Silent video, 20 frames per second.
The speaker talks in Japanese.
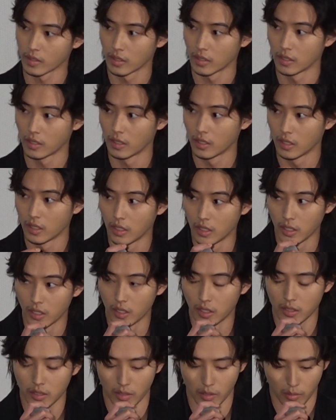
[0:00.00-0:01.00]
うか
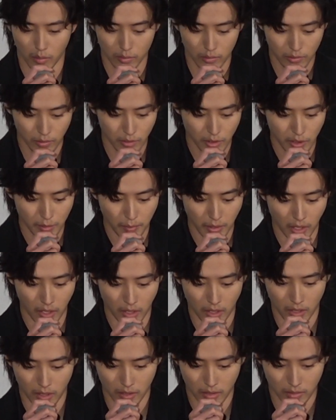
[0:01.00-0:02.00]
いや本当に
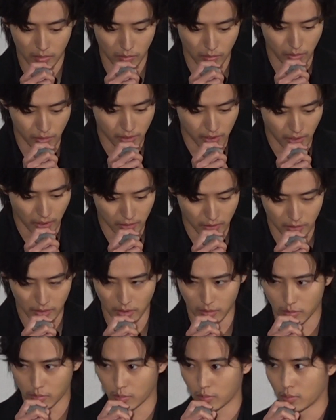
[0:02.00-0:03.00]
今おっしゃって
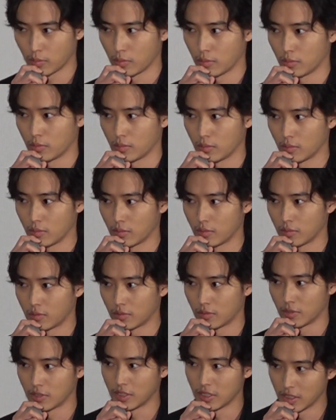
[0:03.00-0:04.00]
た通
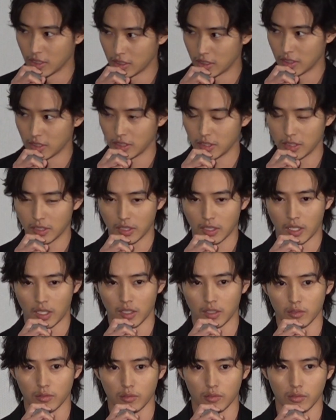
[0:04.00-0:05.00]
り
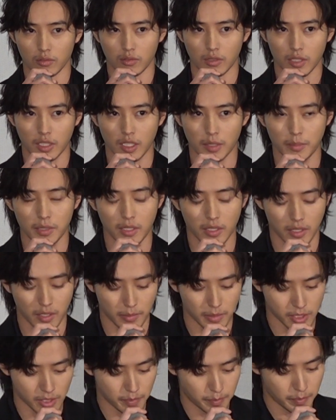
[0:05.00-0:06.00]
あの諦めなけれ
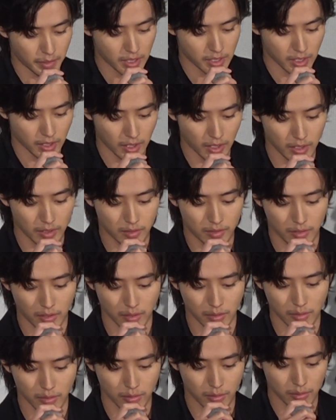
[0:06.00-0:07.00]
ば失敗じゃないって
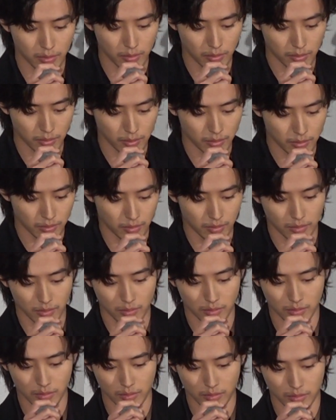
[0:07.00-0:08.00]
いう
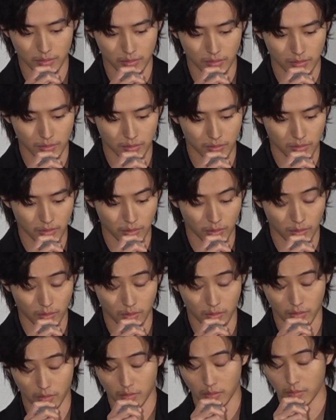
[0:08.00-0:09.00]
こ
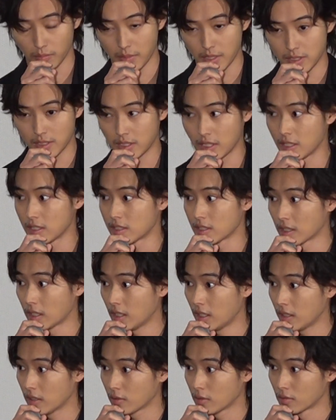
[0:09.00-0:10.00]
のメッセージ
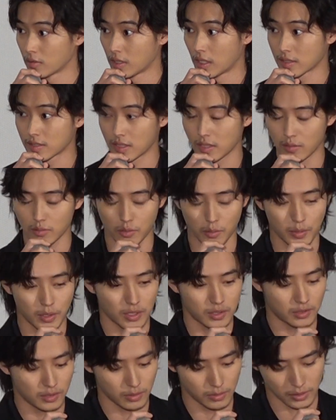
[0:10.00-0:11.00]
がこの「夏への
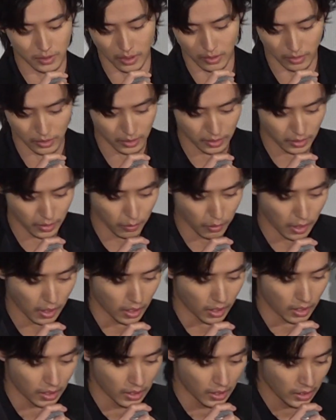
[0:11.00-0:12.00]
扉」っていう作品で
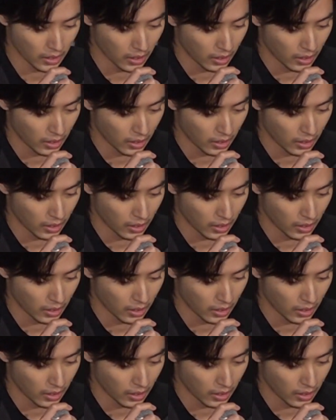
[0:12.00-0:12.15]
は